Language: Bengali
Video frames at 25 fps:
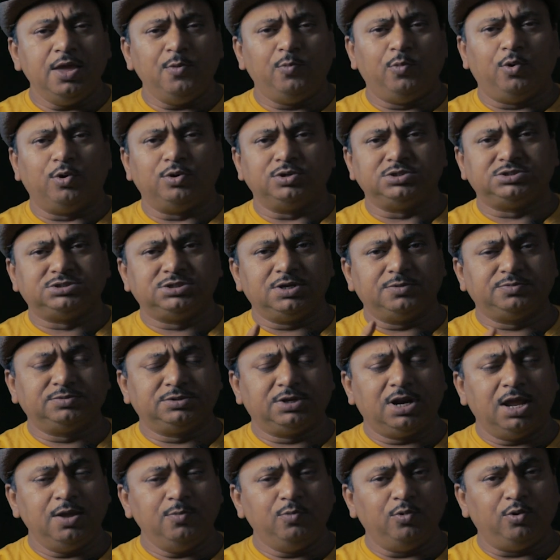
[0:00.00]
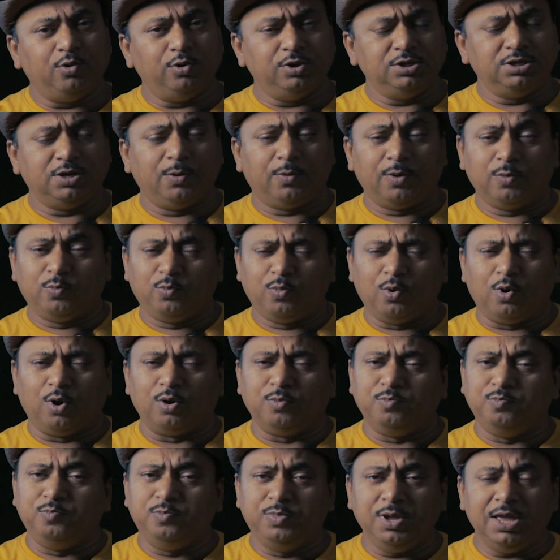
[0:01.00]
এবং সাবস্ক্রাইব হয়ে যাওয়ার পর
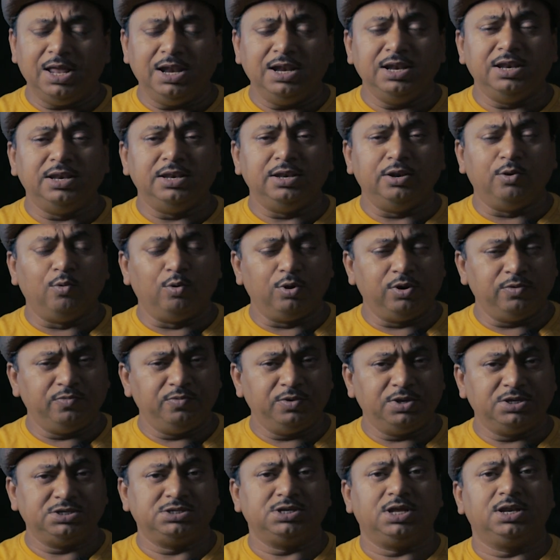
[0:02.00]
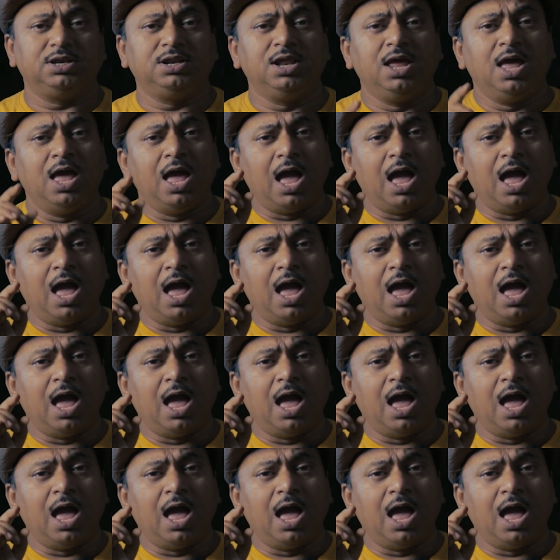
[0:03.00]
বেল নোটিফিকেশান